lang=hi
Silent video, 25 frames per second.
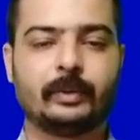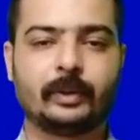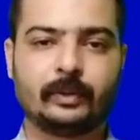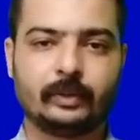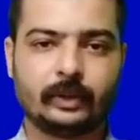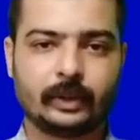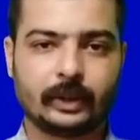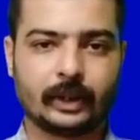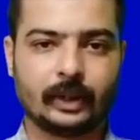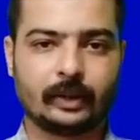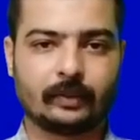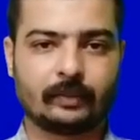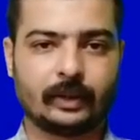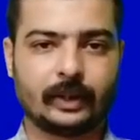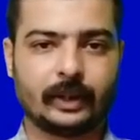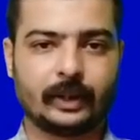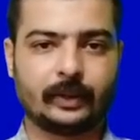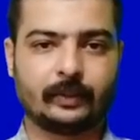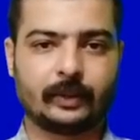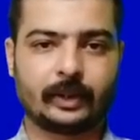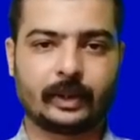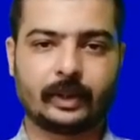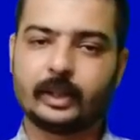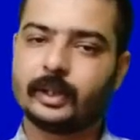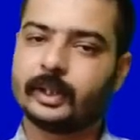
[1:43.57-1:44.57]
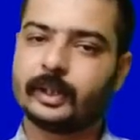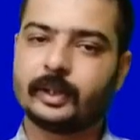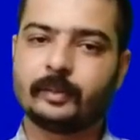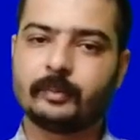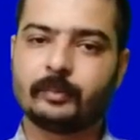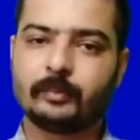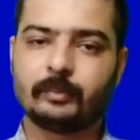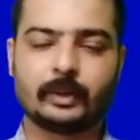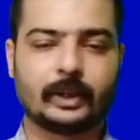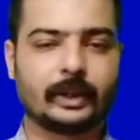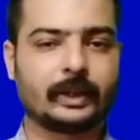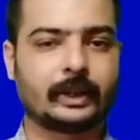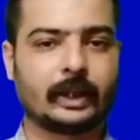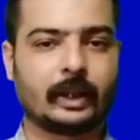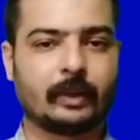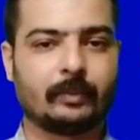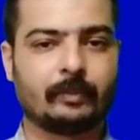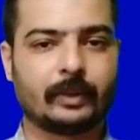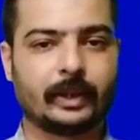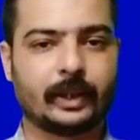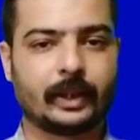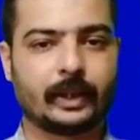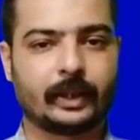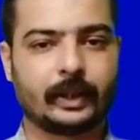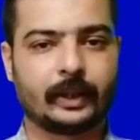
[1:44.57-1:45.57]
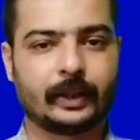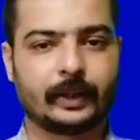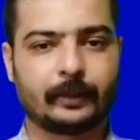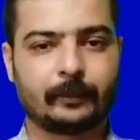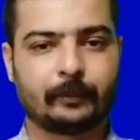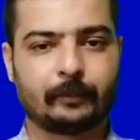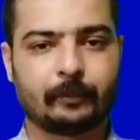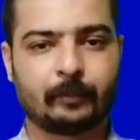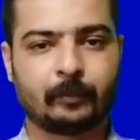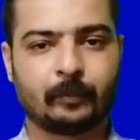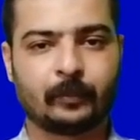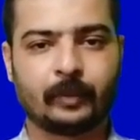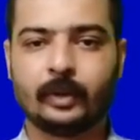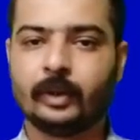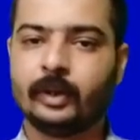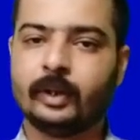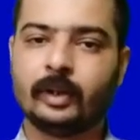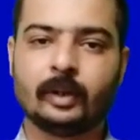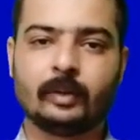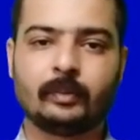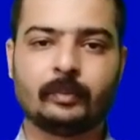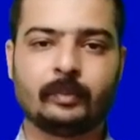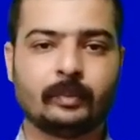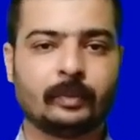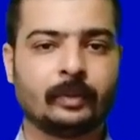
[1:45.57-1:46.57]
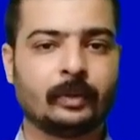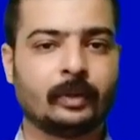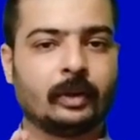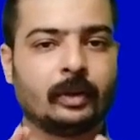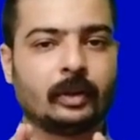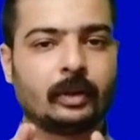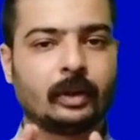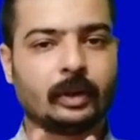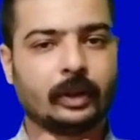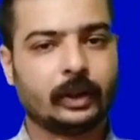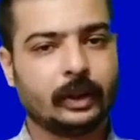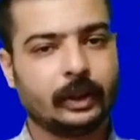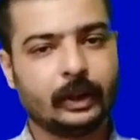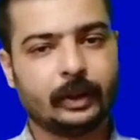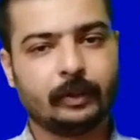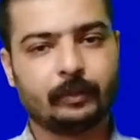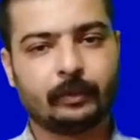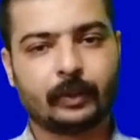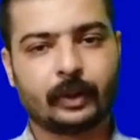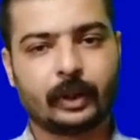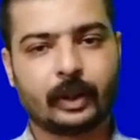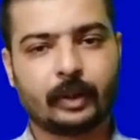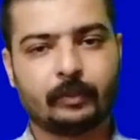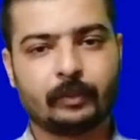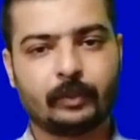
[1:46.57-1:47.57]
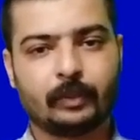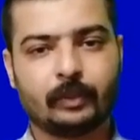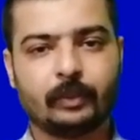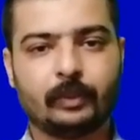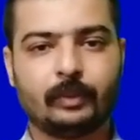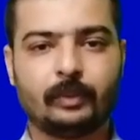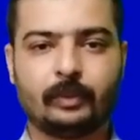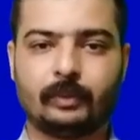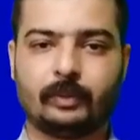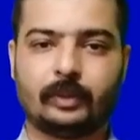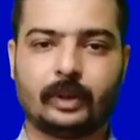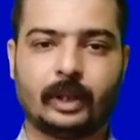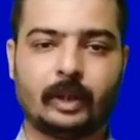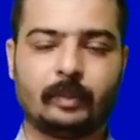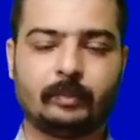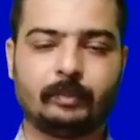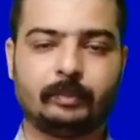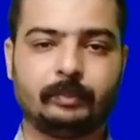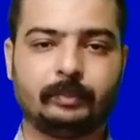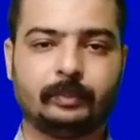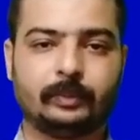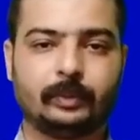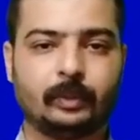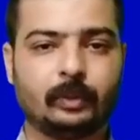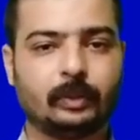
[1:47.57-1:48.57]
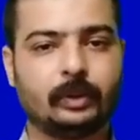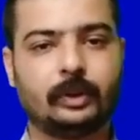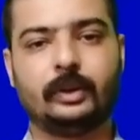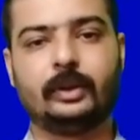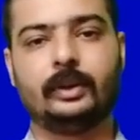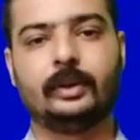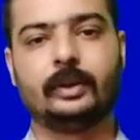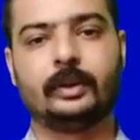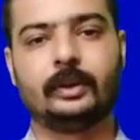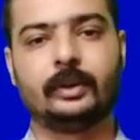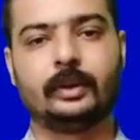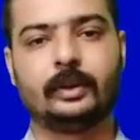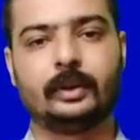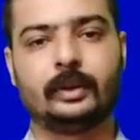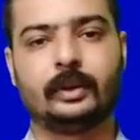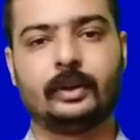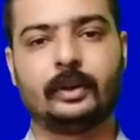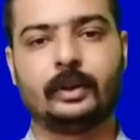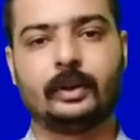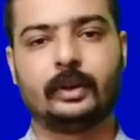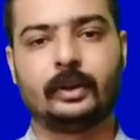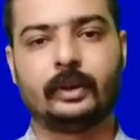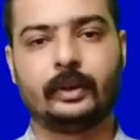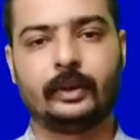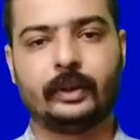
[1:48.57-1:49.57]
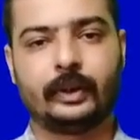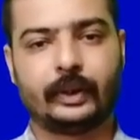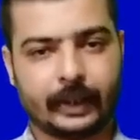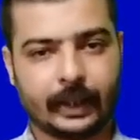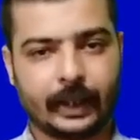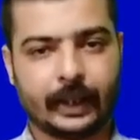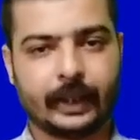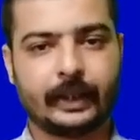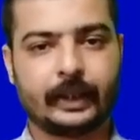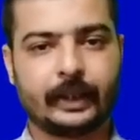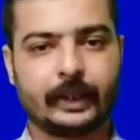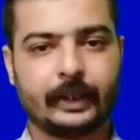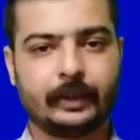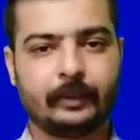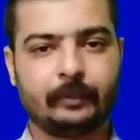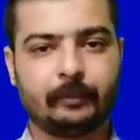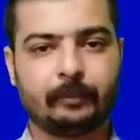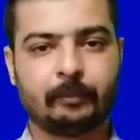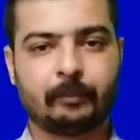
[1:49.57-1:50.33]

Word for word: ब खुद कैलकुलेट होकर मेरे सामने आ गया इन्हीं प्रोग्राम को आप खुद ट्राई करें